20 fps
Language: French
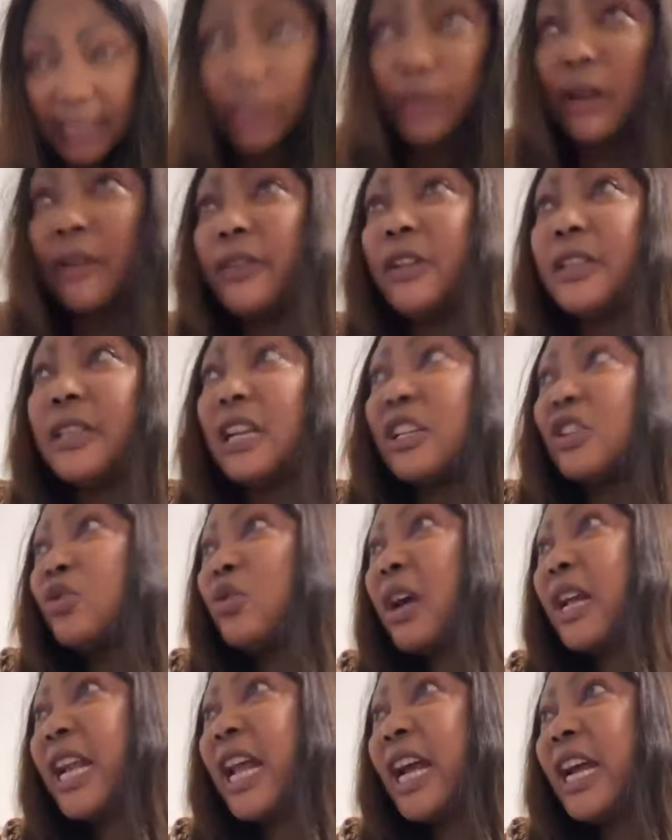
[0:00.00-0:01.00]
Et tu vas venir
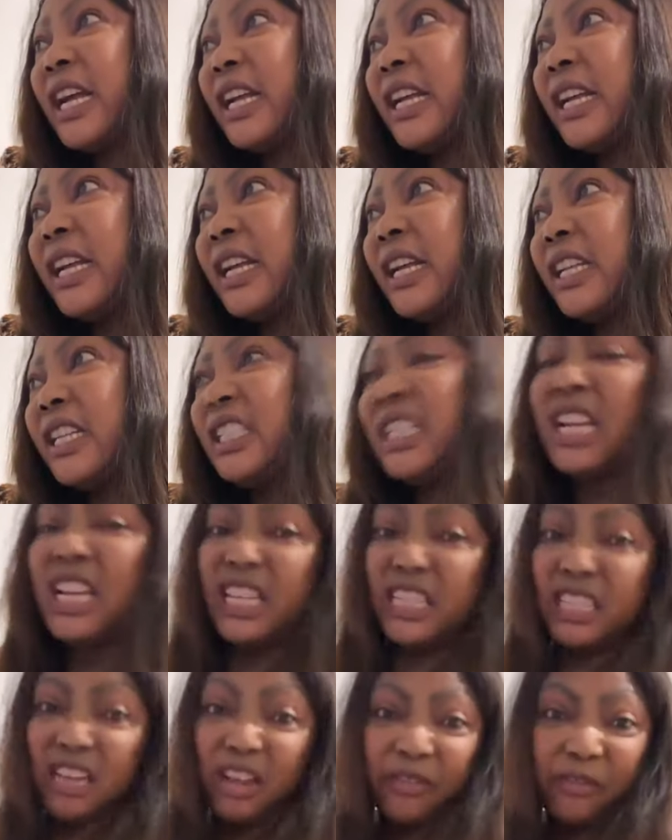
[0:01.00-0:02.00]
t'asseoir là. J'ai
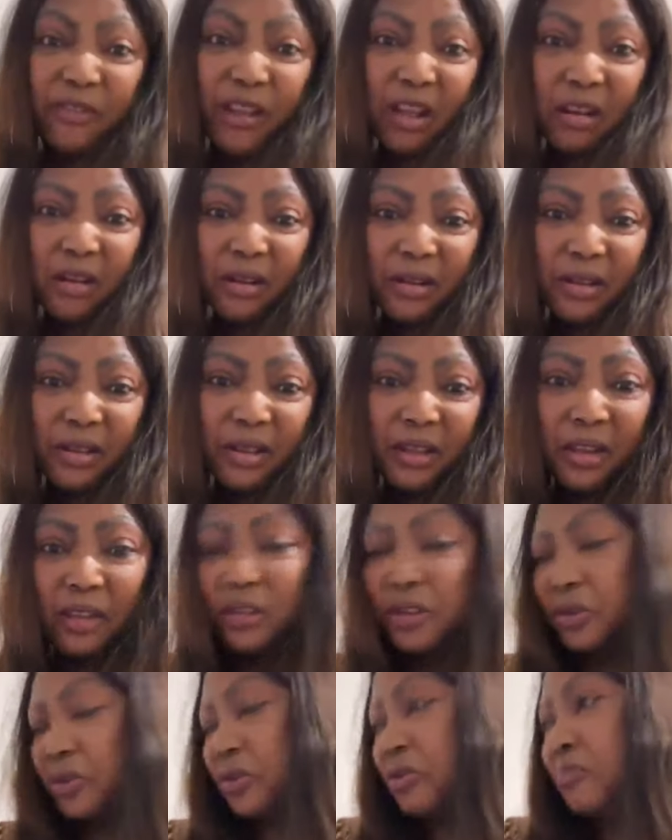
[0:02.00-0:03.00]
les enfants.
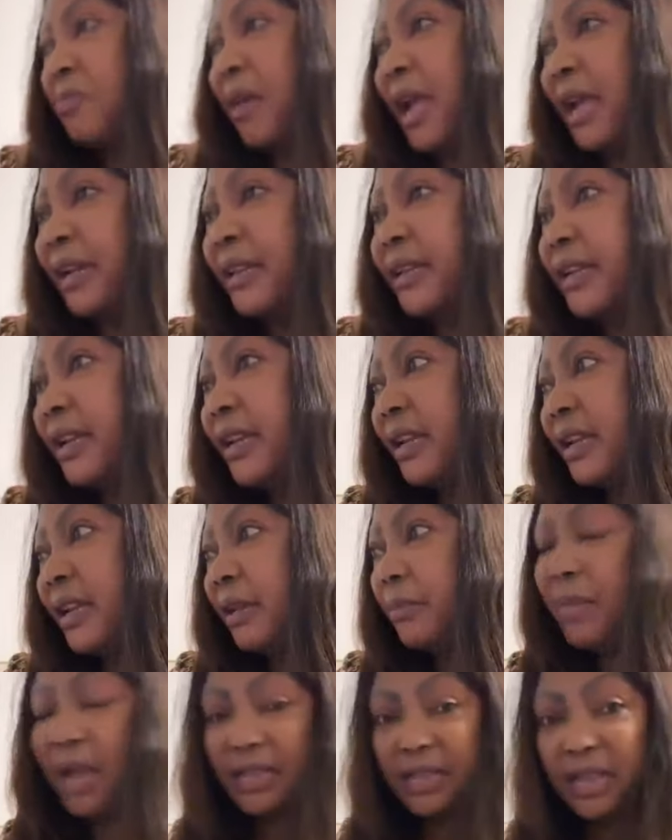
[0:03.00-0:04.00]
Je suis mariée.
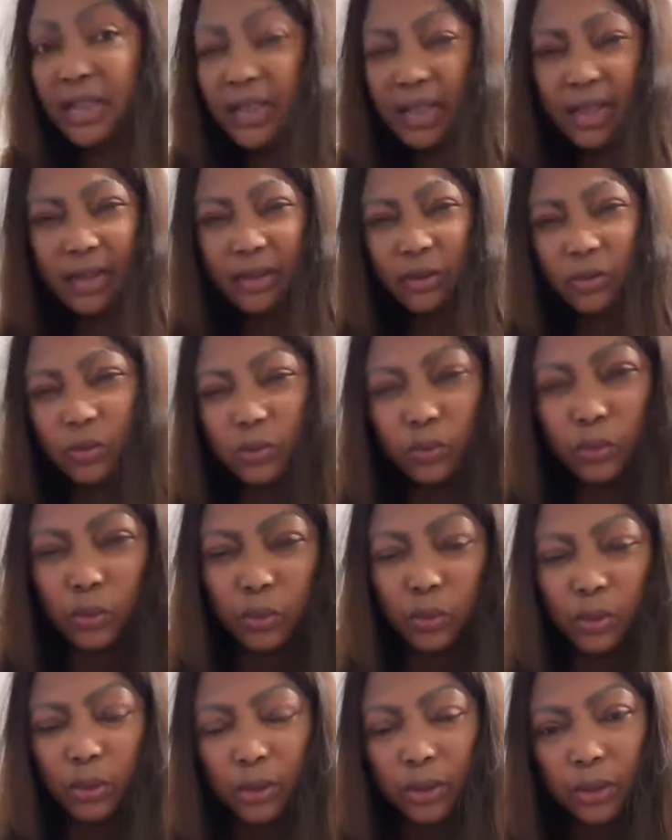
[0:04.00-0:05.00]
Ma et nous
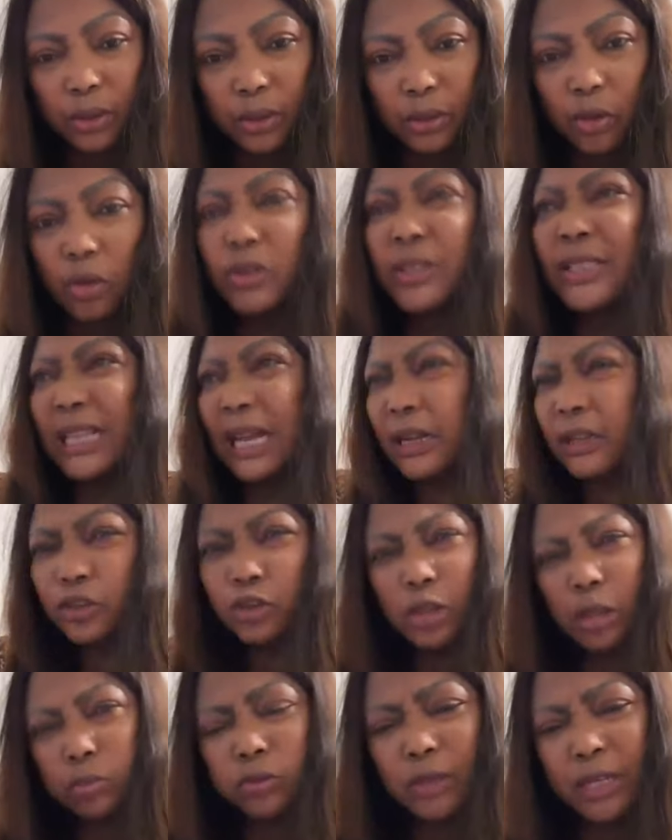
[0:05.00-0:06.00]
On sent que
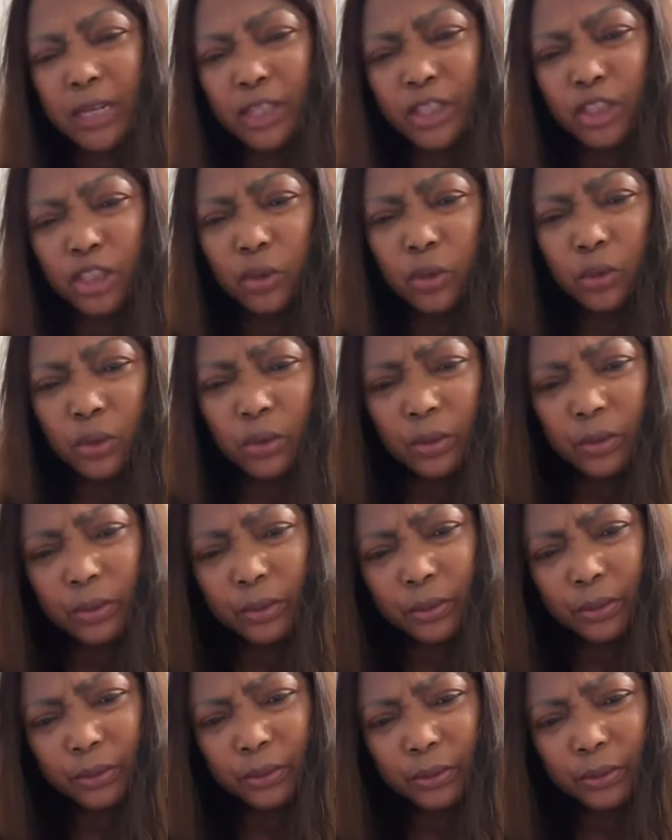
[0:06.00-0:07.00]
tu es posé un gigolo.